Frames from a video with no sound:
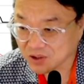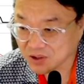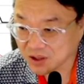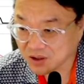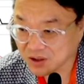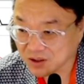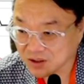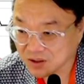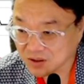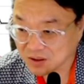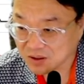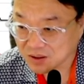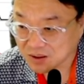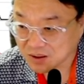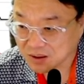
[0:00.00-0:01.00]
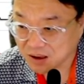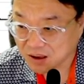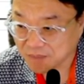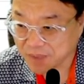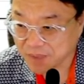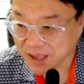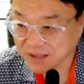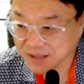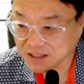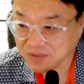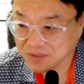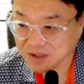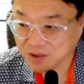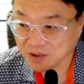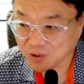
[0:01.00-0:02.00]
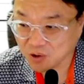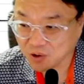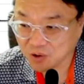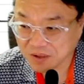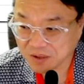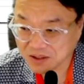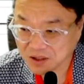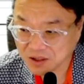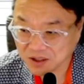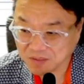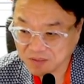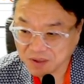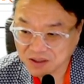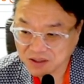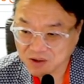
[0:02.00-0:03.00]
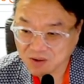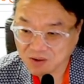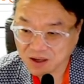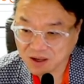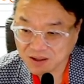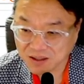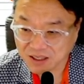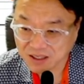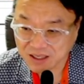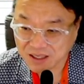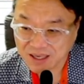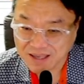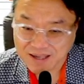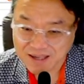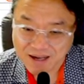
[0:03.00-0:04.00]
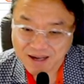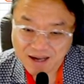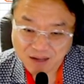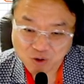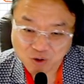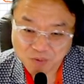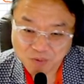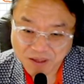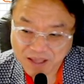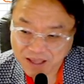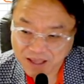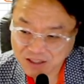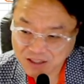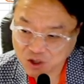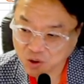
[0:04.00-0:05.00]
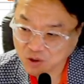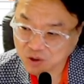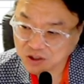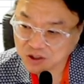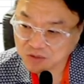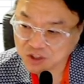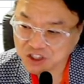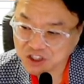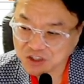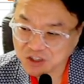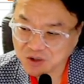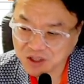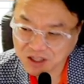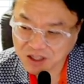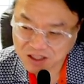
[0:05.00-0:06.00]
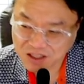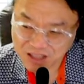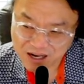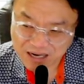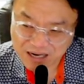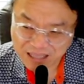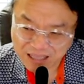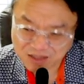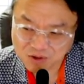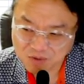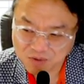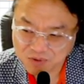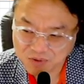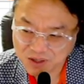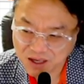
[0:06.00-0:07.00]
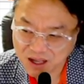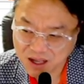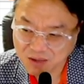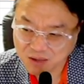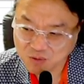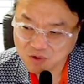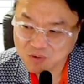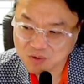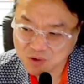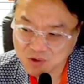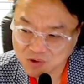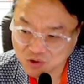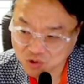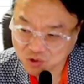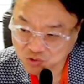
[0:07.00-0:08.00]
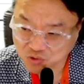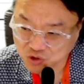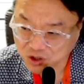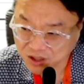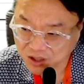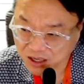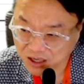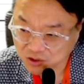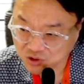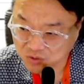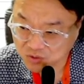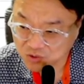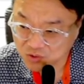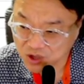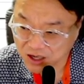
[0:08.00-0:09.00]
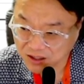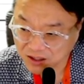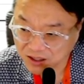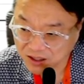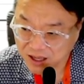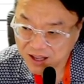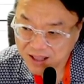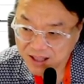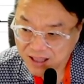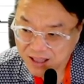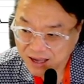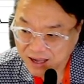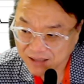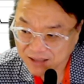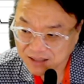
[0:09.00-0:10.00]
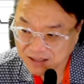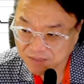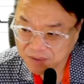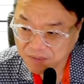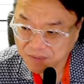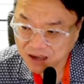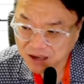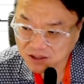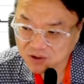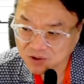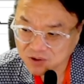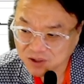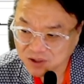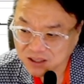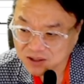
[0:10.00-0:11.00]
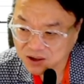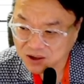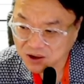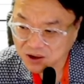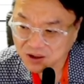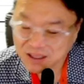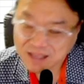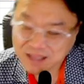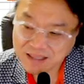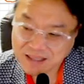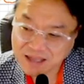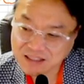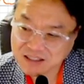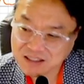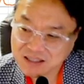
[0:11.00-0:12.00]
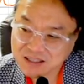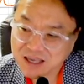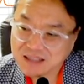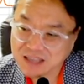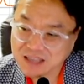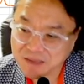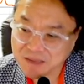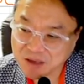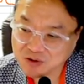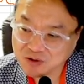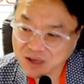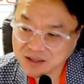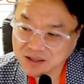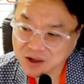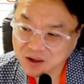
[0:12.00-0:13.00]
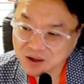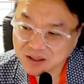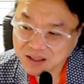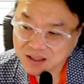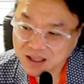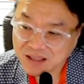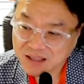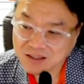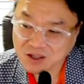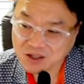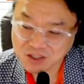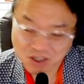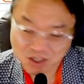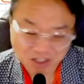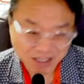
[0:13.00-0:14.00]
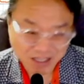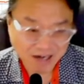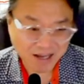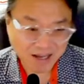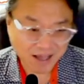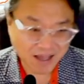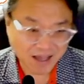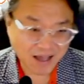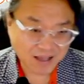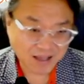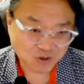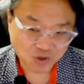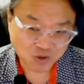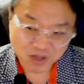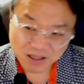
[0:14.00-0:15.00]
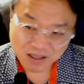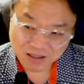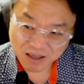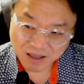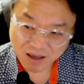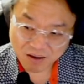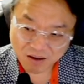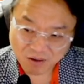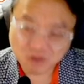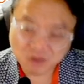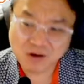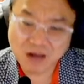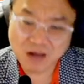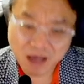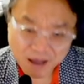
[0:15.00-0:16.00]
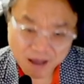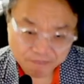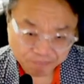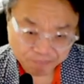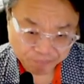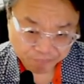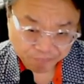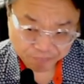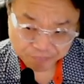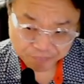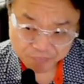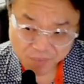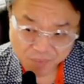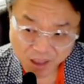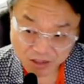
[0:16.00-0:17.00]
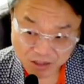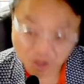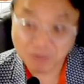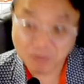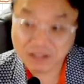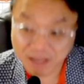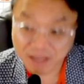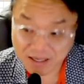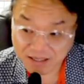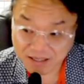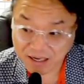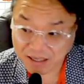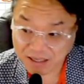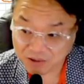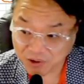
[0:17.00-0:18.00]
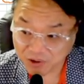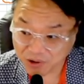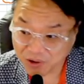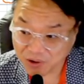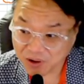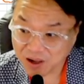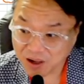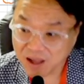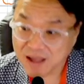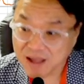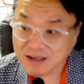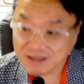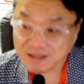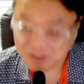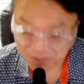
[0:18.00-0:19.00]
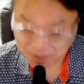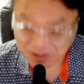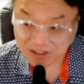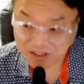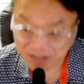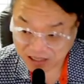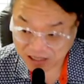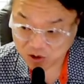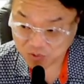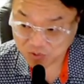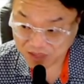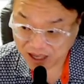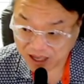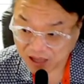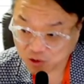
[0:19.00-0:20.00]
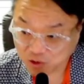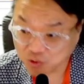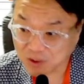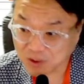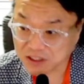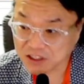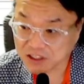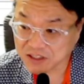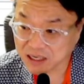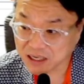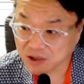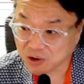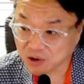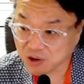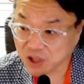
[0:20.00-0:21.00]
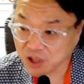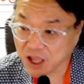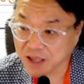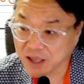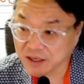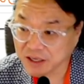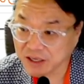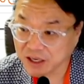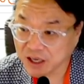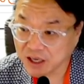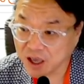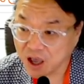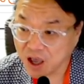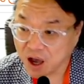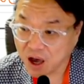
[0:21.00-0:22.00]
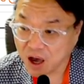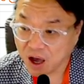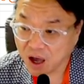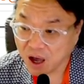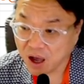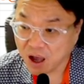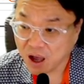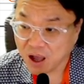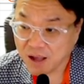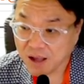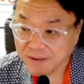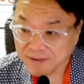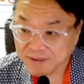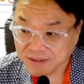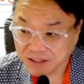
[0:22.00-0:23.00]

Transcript: 여기 권역은 아, 120일이 올라오면서 이평선과 여기 아, 돌파된 전고점 지지권역이 될 가능성이 높으니까 눈물을 머금고 좀 줄였다가 줄인 물량을 아, 3만 8천 원권에서 다시 재매수해서 적절히 단가 조절하는 게 어떨까? 첫 번째 생각이고요. 첫 번째 시나리오입니다. 두 번째 시나리오. 다행히 아,